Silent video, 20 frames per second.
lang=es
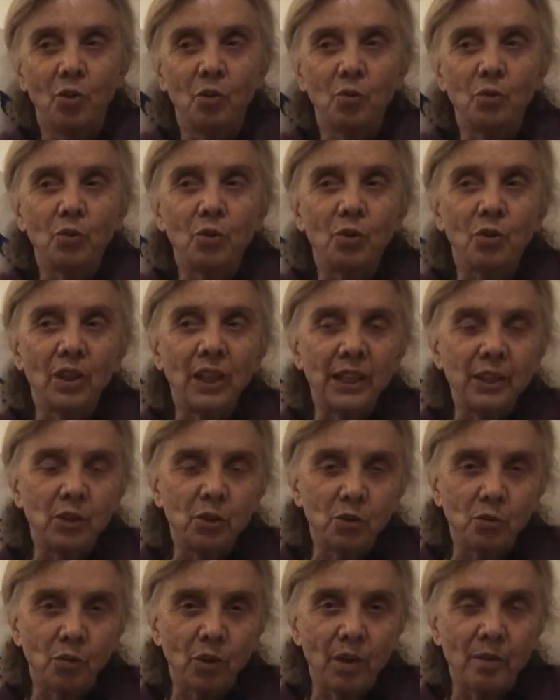Uno de
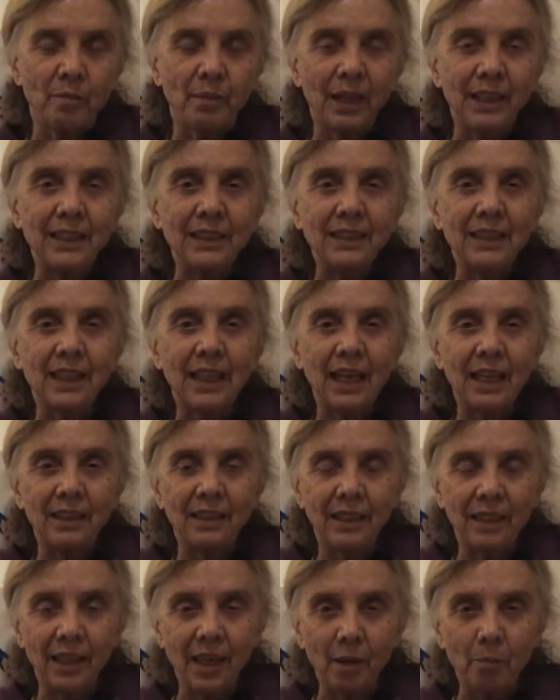ellos fue
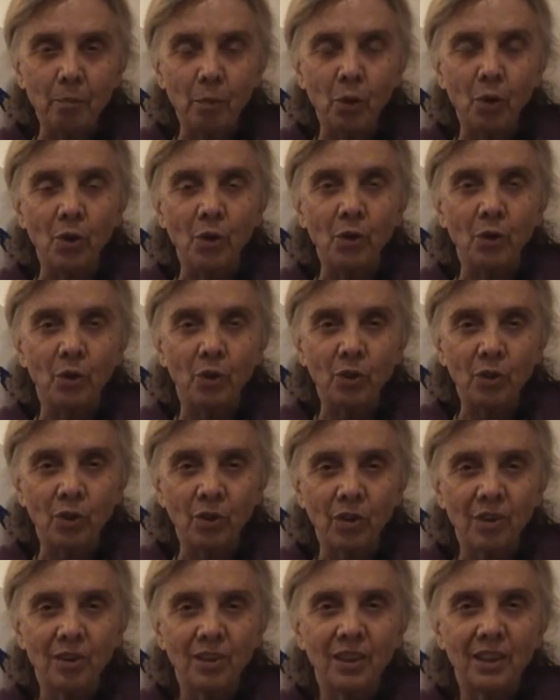mariscal de
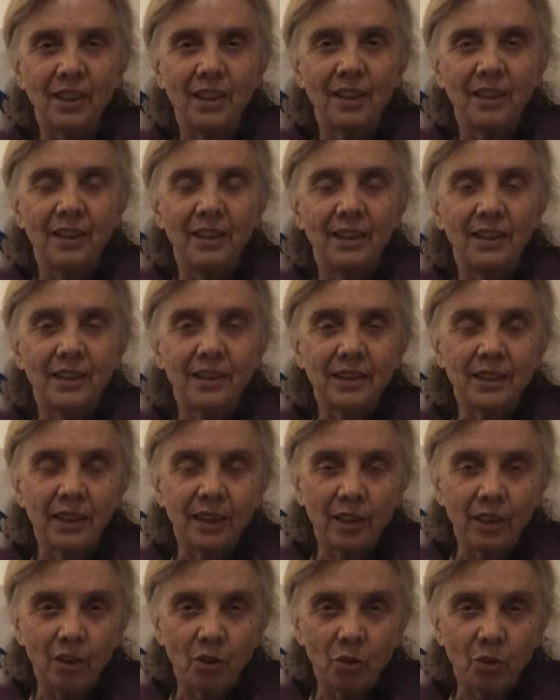Napoleón,
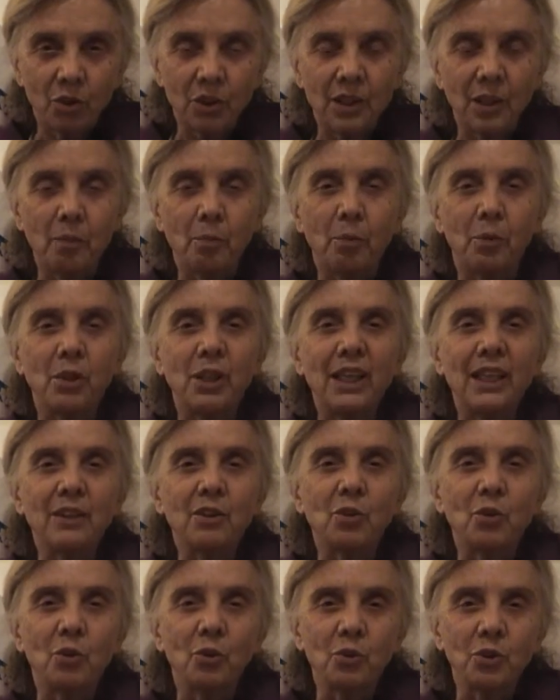este José
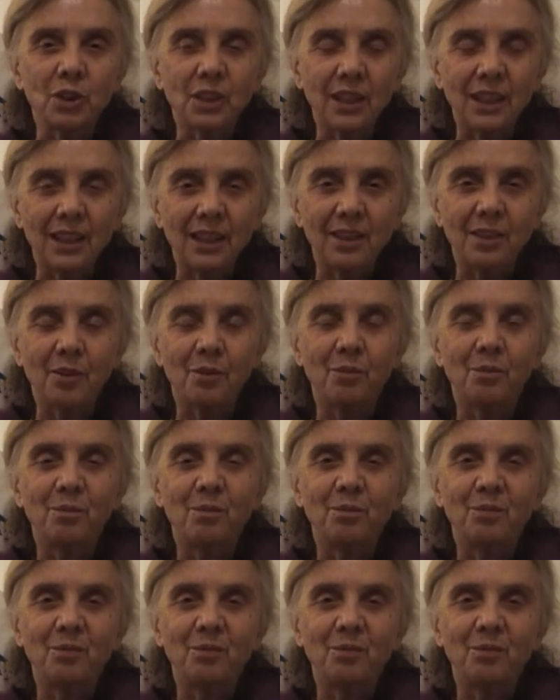Poniatowski, ¿no?